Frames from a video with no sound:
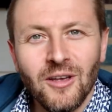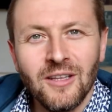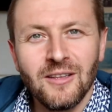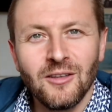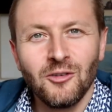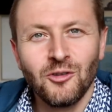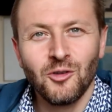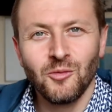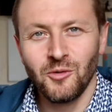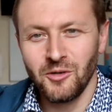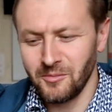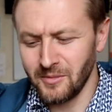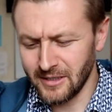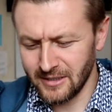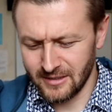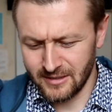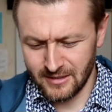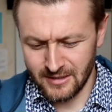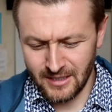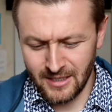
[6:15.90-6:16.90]
強やってると思い
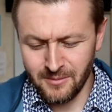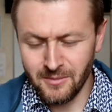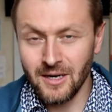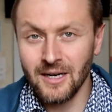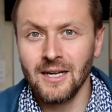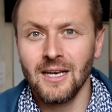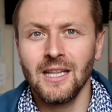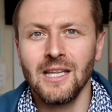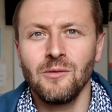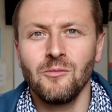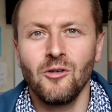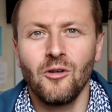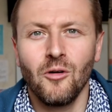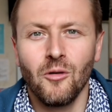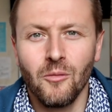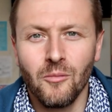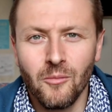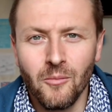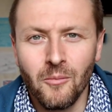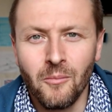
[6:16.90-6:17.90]
ます今からで
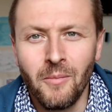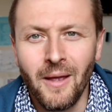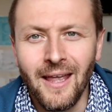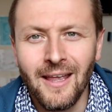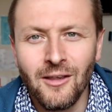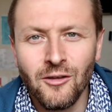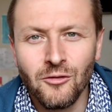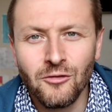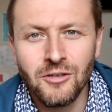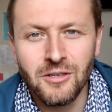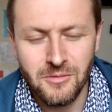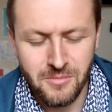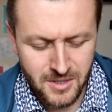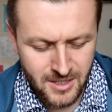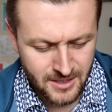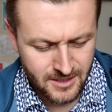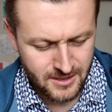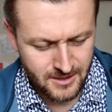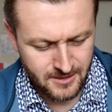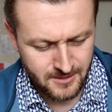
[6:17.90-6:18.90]
も勉強し
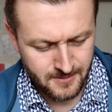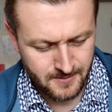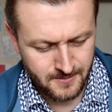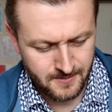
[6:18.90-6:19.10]
ます